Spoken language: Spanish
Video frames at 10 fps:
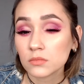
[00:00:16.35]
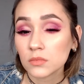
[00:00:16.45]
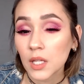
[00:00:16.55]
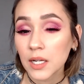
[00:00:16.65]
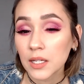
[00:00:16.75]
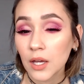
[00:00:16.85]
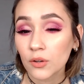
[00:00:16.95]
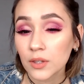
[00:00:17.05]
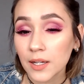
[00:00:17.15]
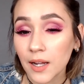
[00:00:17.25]
delineado
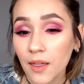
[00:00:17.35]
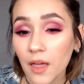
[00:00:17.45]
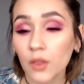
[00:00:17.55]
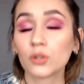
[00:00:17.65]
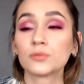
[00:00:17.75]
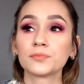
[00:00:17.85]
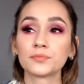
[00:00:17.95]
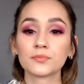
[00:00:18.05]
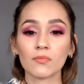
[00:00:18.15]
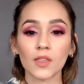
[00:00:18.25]
en degradado,
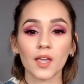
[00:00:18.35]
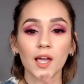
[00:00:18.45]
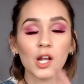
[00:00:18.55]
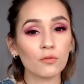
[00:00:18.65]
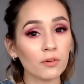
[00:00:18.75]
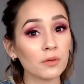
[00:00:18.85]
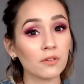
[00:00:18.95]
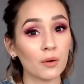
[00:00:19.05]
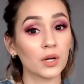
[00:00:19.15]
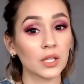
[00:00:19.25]
que no fue mi
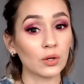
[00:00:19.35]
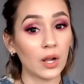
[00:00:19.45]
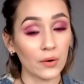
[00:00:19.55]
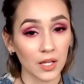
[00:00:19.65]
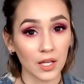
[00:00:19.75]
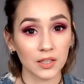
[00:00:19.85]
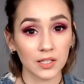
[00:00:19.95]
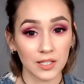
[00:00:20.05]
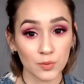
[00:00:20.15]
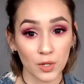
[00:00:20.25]
favorito, la verdad,
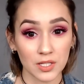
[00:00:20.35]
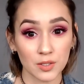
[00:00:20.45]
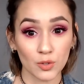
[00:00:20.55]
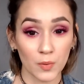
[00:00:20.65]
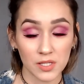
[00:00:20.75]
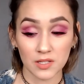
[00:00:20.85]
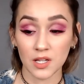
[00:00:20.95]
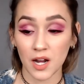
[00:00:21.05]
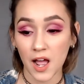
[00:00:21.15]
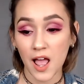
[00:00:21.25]
les voy a ser súper
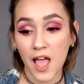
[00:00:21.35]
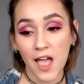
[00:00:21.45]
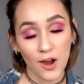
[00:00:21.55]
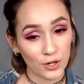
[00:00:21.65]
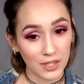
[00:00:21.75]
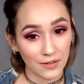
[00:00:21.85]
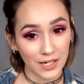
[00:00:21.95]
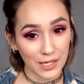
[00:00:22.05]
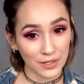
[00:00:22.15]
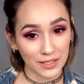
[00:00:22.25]
sincera. Ahorita
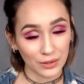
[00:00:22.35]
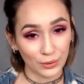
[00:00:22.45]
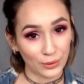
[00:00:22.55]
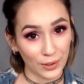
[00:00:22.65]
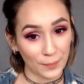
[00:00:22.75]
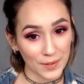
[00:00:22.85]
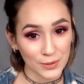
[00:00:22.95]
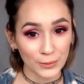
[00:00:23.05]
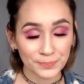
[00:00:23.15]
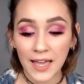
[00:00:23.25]
van a ver todo lo que
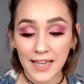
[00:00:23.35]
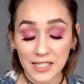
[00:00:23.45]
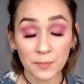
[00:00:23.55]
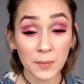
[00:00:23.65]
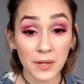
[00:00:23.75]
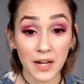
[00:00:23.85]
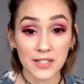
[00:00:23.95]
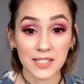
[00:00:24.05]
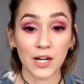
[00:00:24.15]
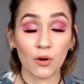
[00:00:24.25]
pasó. Es la primera
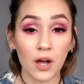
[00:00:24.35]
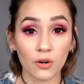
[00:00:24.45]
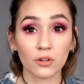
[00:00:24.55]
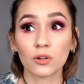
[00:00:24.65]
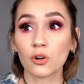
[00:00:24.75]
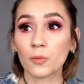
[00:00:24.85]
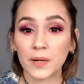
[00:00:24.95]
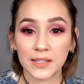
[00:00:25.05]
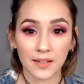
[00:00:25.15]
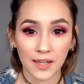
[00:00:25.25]
vez que lo hago, no lo
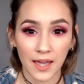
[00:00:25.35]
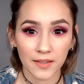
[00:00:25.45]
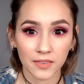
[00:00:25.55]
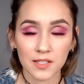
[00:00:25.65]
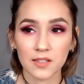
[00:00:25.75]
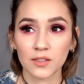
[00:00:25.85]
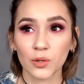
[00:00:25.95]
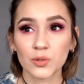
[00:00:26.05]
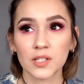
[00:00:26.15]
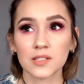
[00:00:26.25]
practiqué antes,
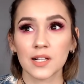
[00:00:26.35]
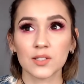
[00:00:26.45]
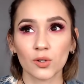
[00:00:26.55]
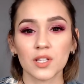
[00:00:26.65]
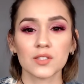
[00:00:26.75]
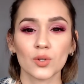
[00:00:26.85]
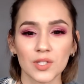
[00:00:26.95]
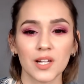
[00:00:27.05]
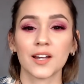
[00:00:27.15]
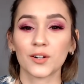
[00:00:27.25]
entonces las cosas no
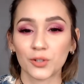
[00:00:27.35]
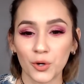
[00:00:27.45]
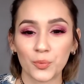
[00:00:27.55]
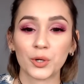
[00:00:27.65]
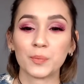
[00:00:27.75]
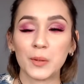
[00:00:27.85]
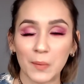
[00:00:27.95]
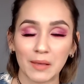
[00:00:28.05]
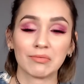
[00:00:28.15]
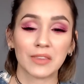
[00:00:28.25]
salieron como en mi
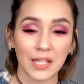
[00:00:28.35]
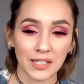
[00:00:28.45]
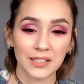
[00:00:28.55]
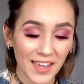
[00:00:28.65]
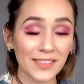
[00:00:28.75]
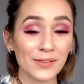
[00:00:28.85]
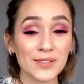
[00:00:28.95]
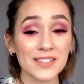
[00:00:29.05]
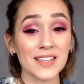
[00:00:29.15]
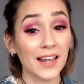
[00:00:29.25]
mente.
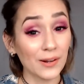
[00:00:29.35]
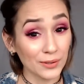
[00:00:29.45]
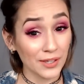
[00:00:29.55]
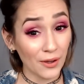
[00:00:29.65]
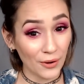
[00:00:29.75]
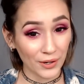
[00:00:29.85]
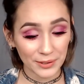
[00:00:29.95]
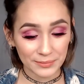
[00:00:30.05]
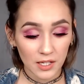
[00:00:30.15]
Entonces el look de hoy